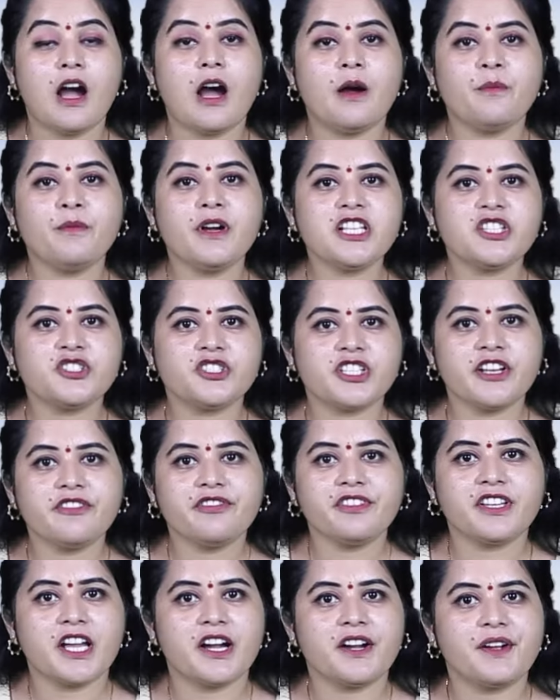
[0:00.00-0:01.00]
హమాస్
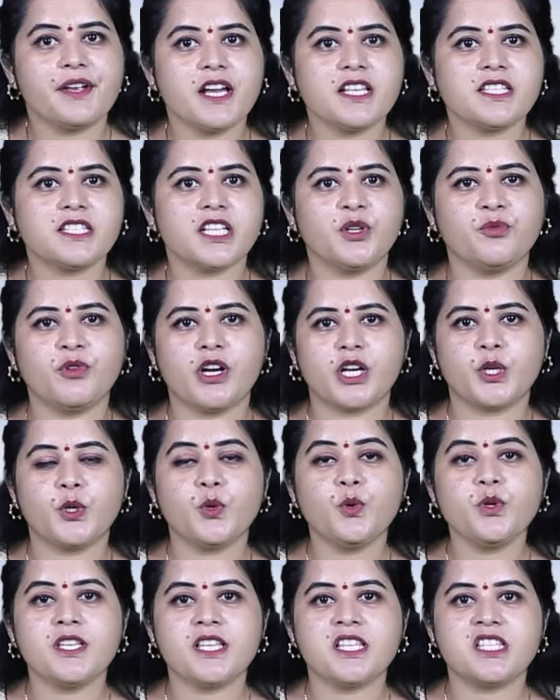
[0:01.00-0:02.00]
చీఫ్ యహ్యా
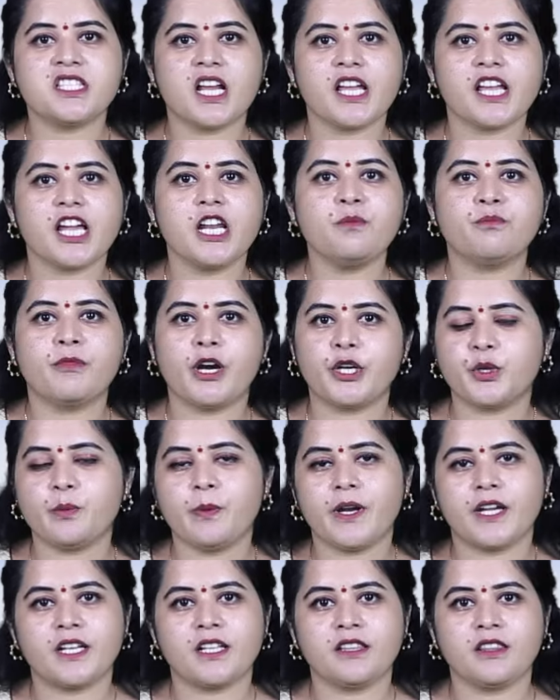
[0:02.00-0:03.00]
సిన్వర్ను ఇజ్రాయెల్
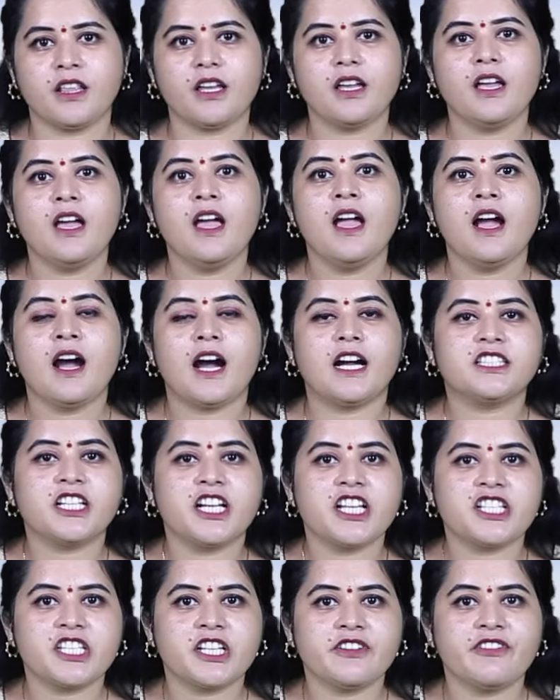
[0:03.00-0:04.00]
మట్టుపెట్టింది
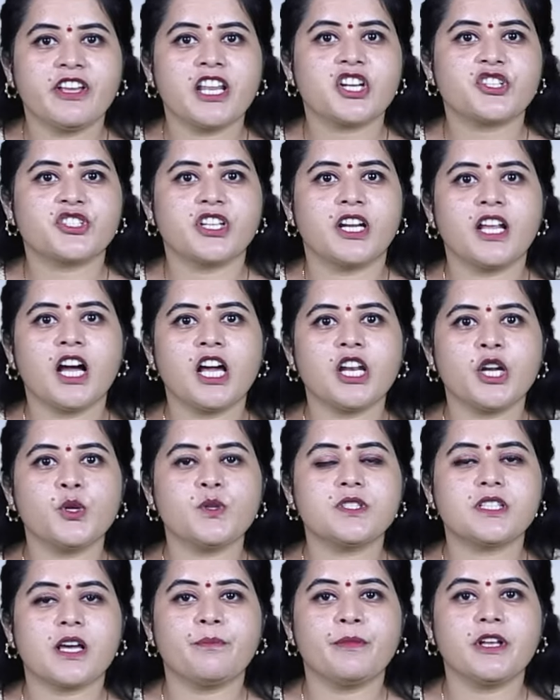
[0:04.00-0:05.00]
అతడి చివరి
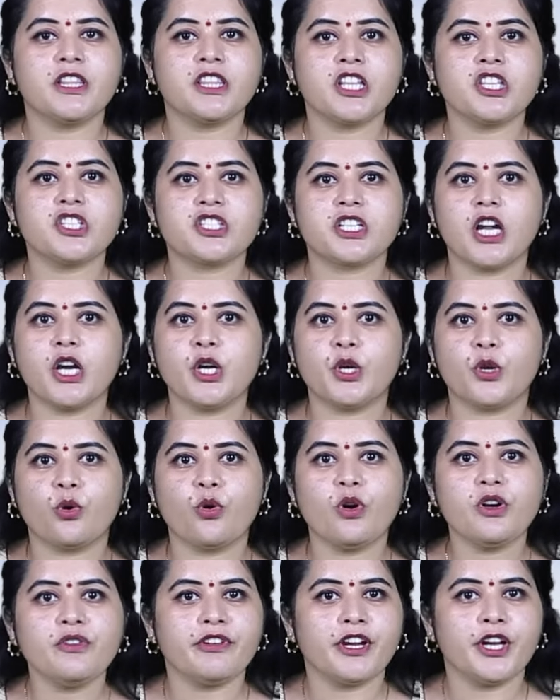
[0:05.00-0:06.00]
క్షణాలను సంబంధించిన
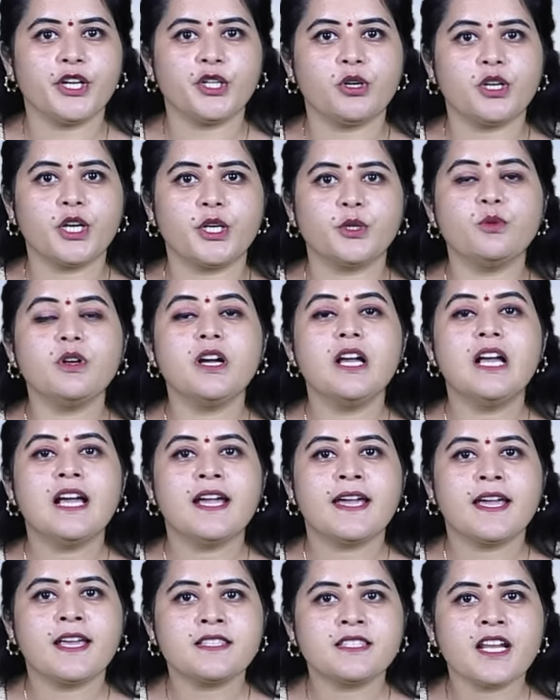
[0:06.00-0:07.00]
డ్రోన్ వీడియోలను
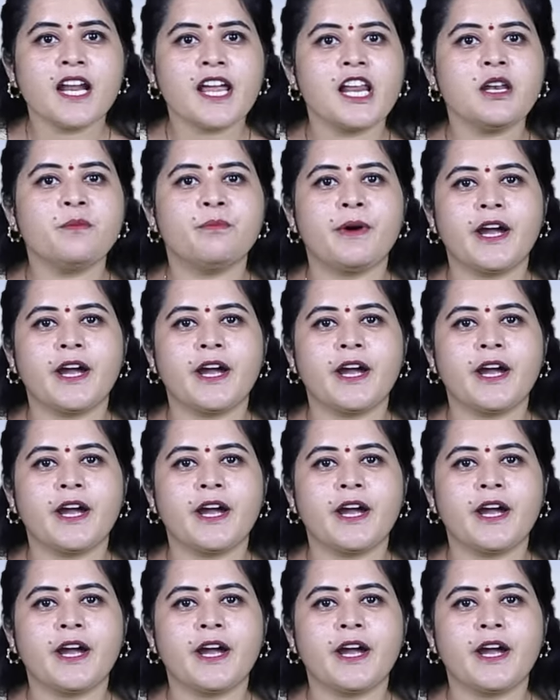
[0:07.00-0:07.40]
ఇజ్రాయెల్